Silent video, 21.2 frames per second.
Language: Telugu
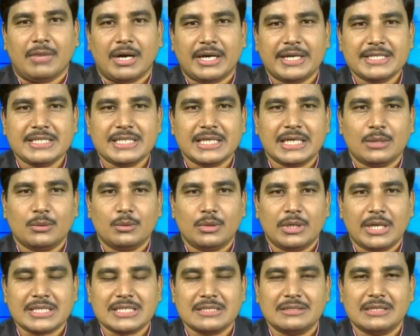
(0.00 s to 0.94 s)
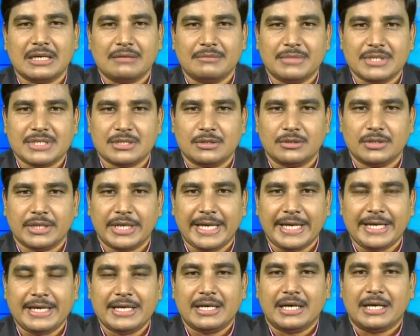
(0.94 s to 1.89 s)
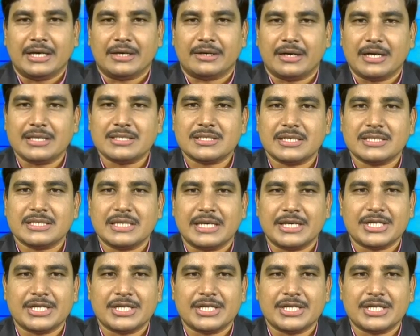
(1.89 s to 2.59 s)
మానసిక ఉల్లాసం లభిస్తుందని రాష్ట్ర